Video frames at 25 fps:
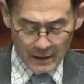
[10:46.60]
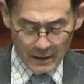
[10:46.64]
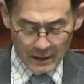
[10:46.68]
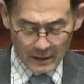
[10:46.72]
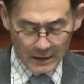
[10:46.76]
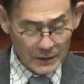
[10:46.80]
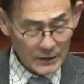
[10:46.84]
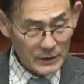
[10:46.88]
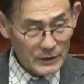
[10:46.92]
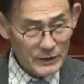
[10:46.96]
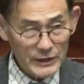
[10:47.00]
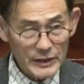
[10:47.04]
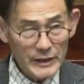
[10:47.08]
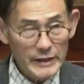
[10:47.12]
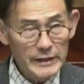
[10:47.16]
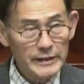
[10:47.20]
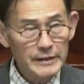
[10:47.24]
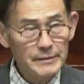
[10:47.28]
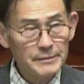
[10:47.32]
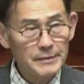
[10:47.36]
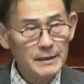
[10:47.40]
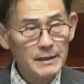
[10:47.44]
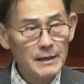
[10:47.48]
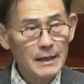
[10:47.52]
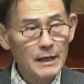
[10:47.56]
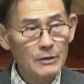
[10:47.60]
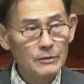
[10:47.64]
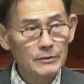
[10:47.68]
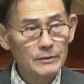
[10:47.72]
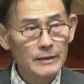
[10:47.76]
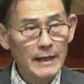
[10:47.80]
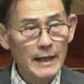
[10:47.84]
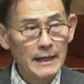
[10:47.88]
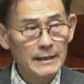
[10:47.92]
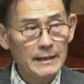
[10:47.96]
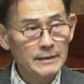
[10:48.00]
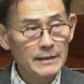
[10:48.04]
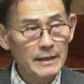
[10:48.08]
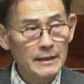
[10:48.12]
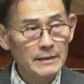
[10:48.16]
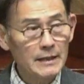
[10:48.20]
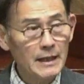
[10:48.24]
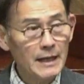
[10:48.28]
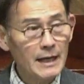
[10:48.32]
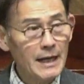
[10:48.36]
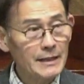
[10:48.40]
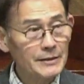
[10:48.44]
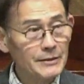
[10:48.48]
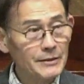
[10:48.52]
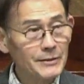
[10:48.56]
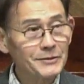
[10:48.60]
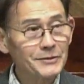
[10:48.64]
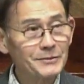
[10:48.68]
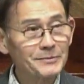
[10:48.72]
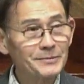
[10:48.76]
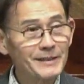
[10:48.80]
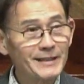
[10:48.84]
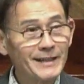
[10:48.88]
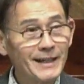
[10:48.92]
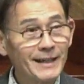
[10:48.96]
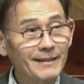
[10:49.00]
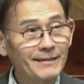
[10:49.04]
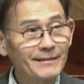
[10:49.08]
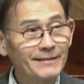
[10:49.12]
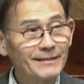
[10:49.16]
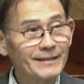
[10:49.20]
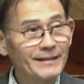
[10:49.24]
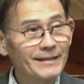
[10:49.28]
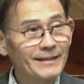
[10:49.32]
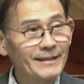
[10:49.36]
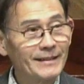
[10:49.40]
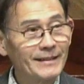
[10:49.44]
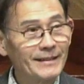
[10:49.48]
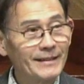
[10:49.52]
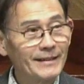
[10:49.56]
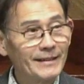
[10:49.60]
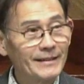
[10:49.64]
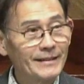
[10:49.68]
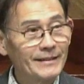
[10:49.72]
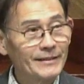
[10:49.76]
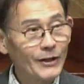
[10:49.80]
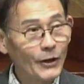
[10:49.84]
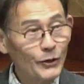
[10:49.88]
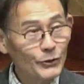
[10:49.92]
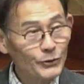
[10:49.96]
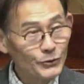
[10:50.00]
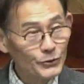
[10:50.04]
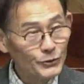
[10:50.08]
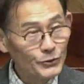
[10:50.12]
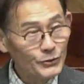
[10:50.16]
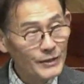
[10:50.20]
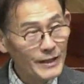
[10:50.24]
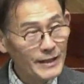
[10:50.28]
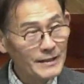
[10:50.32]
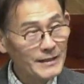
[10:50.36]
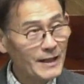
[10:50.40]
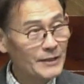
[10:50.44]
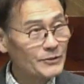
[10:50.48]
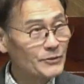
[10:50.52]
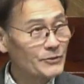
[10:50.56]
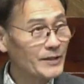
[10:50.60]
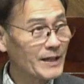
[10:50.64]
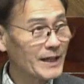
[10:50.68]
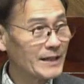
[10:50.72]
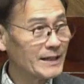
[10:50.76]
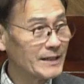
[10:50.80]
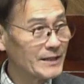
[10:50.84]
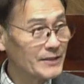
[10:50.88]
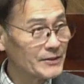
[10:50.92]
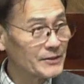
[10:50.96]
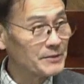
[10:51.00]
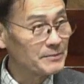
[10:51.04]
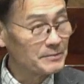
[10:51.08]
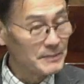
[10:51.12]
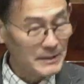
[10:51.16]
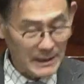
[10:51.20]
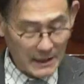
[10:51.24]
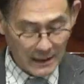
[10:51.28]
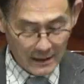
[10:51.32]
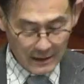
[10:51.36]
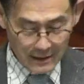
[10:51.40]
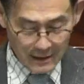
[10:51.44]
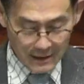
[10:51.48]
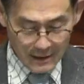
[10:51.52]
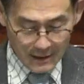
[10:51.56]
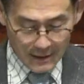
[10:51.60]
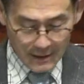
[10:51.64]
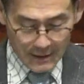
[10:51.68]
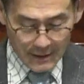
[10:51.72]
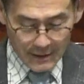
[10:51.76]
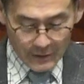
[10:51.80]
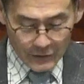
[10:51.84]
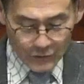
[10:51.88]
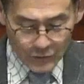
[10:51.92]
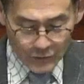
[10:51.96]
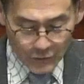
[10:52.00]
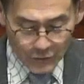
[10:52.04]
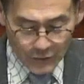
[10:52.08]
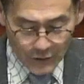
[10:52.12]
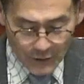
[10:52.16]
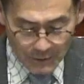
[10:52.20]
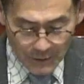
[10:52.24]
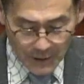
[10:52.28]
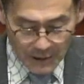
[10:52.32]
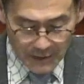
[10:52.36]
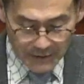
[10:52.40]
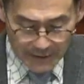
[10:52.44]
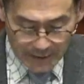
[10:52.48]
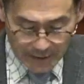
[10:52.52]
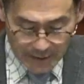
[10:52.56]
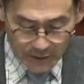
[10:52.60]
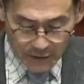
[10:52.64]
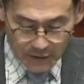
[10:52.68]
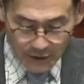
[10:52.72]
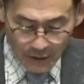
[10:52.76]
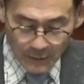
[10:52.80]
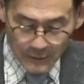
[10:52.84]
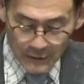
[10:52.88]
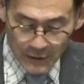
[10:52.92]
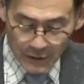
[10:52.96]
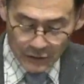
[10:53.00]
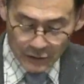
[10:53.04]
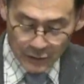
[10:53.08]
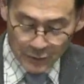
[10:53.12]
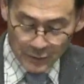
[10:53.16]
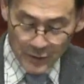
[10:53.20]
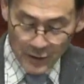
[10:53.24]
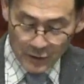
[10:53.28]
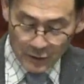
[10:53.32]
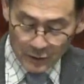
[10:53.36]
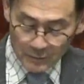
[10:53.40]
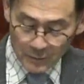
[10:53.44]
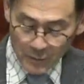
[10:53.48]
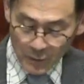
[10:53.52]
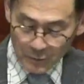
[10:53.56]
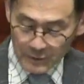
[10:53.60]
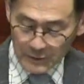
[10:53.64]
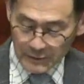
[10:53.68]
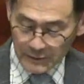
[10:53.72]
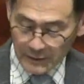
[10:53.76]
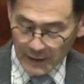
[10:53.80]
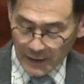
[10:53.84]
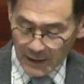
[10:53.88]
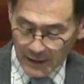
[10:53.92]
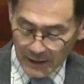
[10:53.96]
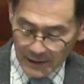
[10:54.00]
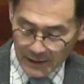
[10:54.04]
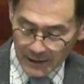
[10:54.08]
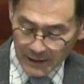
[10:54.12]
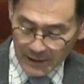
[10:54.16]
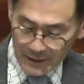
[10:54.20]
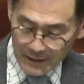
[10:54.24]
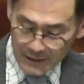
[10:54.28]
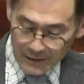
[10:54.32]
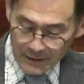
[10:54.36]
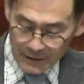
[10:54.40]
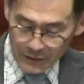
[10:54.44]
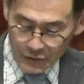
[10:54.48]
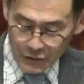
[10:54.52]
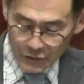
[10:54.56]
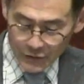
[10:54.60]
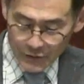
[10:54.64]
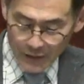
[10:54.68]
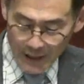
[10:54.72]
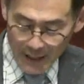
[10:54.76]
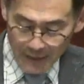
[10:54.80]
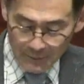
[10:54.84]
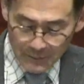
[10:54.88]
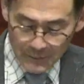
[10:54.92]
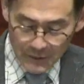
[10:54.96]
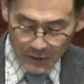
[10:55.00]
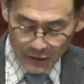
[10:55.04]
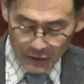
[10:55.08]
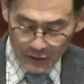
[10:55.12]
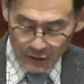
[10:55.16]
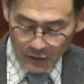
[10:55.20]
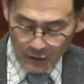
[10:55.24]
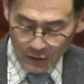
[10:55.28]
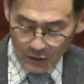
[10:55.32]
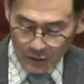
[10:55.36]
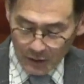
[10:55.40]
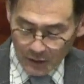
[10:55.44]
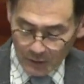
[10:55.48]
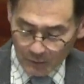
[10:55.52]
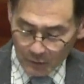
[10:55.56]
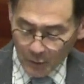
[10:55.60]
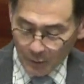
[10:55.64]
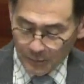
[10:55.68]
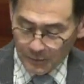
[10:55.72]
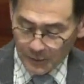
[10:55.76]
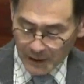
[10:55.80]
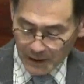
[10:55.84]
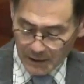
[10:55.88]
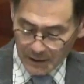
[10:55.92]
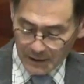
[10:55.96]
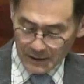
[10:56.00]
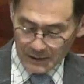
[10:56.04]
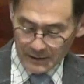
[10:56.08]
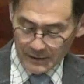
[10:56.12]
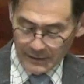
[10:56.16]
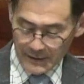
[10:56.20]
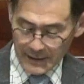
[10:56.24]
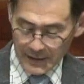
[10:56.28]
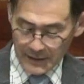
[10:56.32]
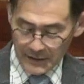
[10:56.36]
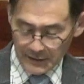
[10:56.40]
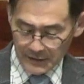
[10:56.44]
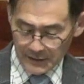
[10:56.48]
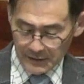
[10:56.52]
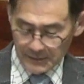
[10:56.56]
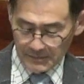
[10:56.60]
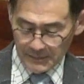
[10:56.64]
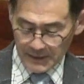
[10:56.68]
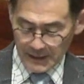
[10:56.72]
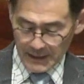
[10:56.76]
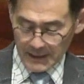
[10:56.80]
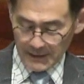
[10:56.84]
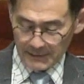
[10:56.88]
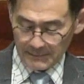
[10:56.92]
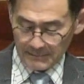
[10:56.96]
그는 70인 가운데 한 제자가 아니었습니다. 열두 제자 중에 하나였습니다. 주님이 직접 열두 명을 뽑을 때 그 중에 한 명으로 뽑힌 자였습니다.